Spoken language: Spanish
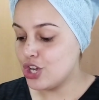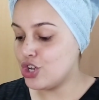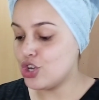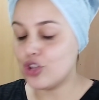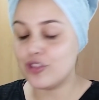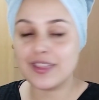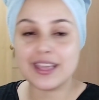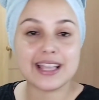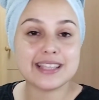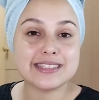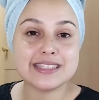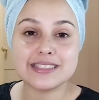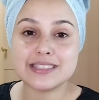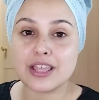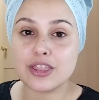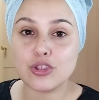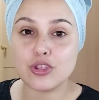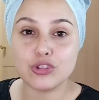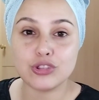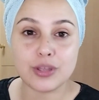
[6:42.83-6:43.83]
no deja
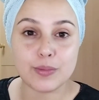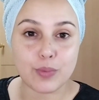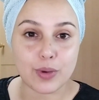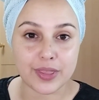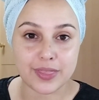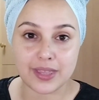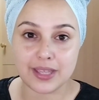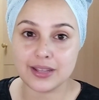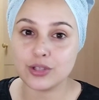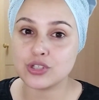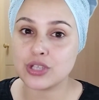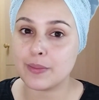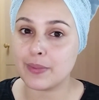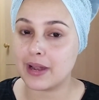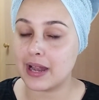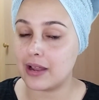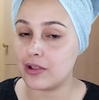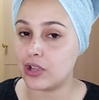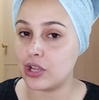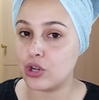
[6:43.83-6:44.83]
sensación tipo aceite, o sea,
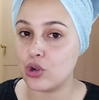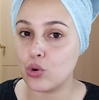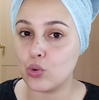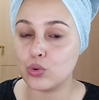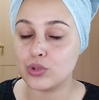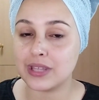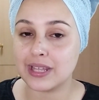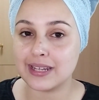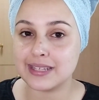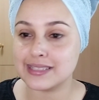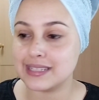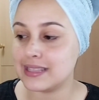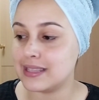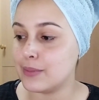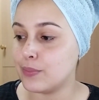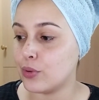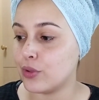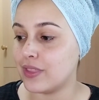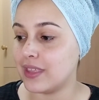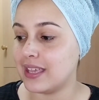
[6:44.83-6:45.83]
para los que no os gustan ese
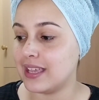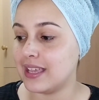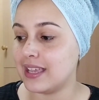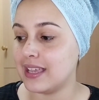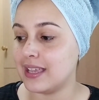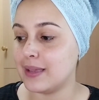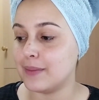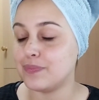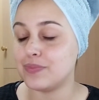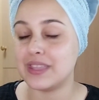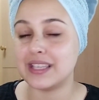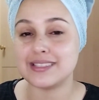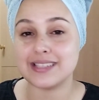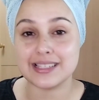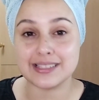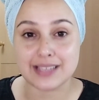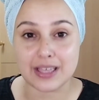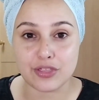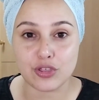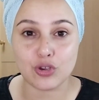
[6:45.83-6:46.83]
tipo de,
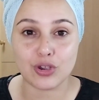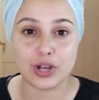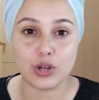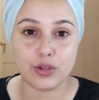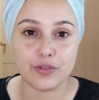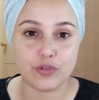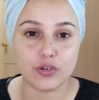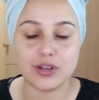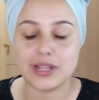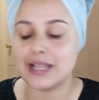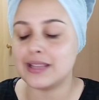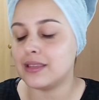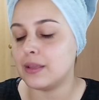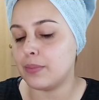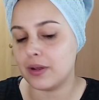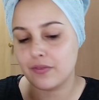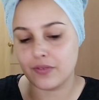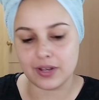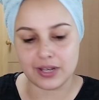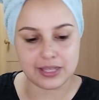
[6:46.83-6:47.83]
sensación en lo esfoliante
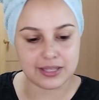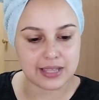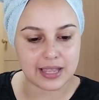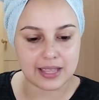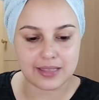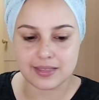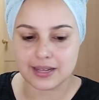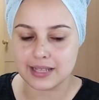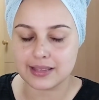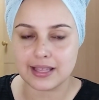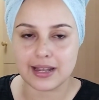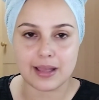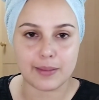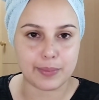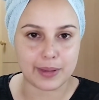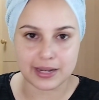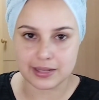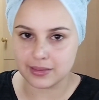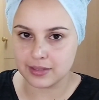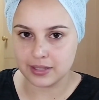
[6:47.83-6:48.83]
preferís hidratar
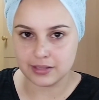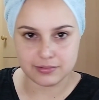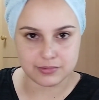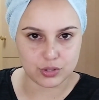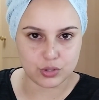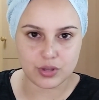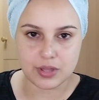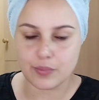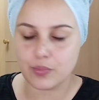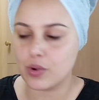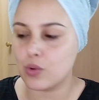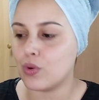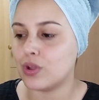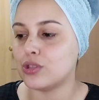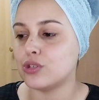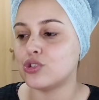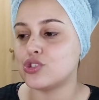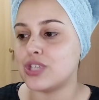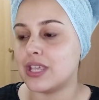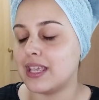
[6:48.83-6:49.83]
aparte, ¿no? Después
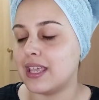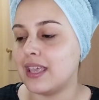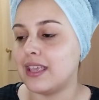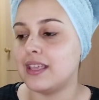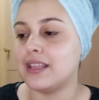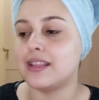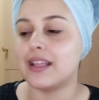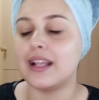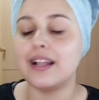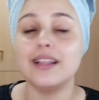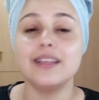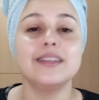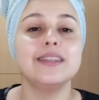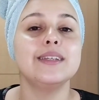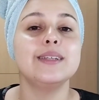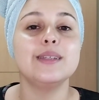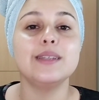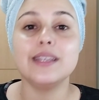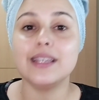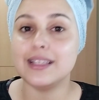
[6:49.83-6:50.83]
cuando sequéis y tal.
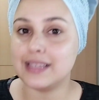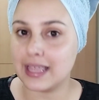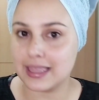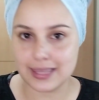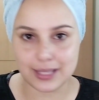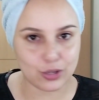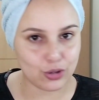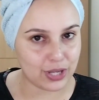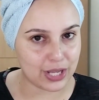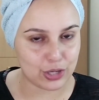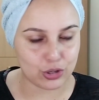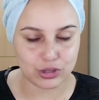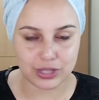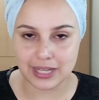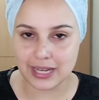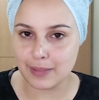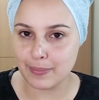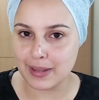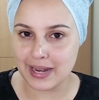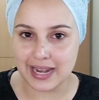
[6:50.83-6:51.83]
Deciros que no
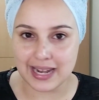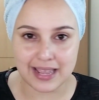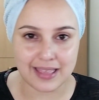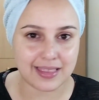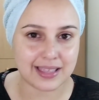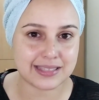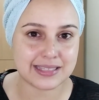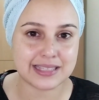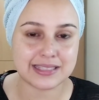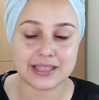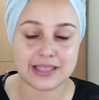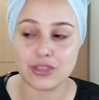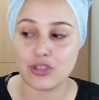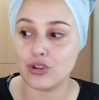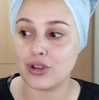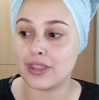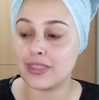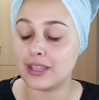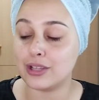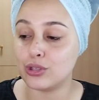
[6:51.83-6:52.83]
tiene para nada
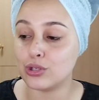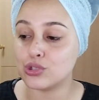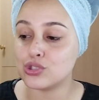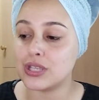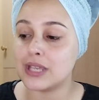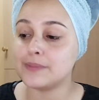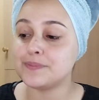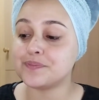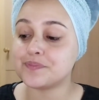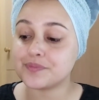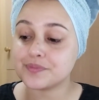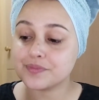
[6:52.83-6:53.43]
sensación aceitosa.